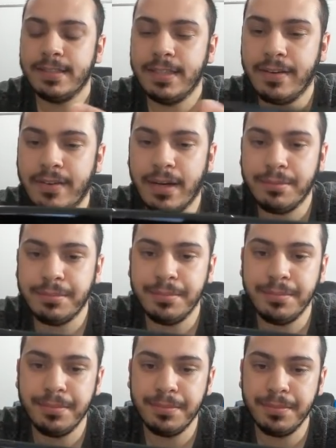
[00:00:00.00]
Devam.
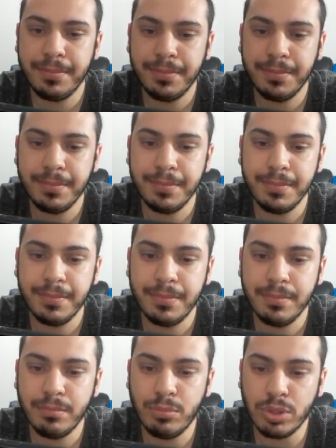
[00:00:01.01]

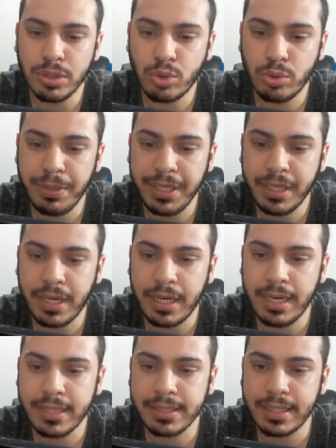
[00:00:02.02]
Bu arada Rumenige
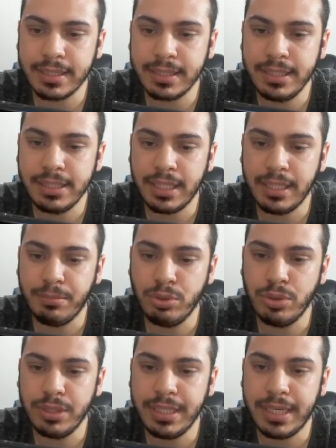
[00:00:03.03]
hala sakat. İnşallah
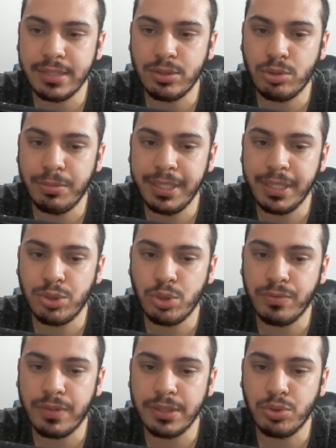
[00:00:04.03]
bugün girersin Rumenige.
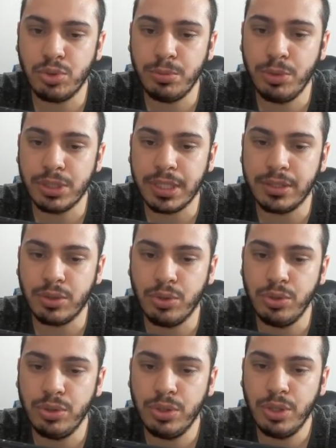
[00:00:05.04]
Çok fazla sürmüyor zaten
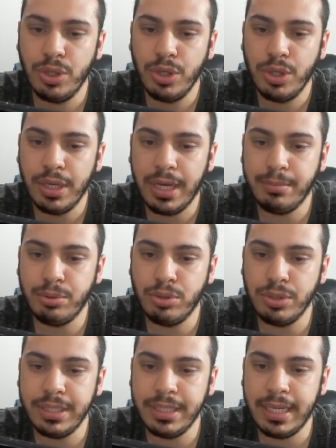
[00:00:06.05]
oyun. Yani
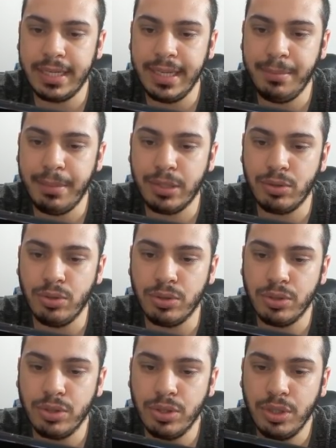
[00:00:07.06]
bugün gir yani neyi bekliyor?
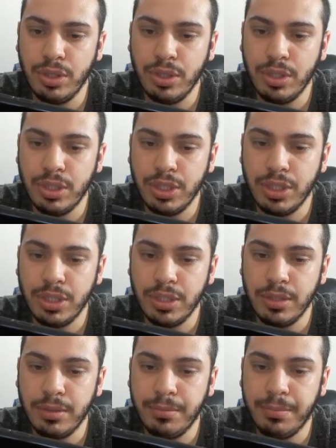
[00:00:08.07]

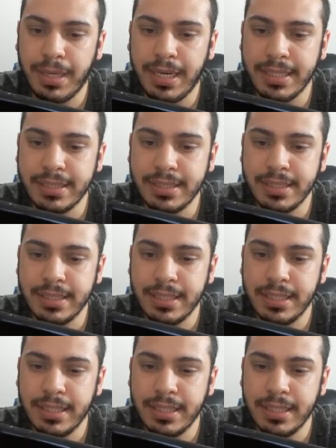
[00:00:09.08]
Pas.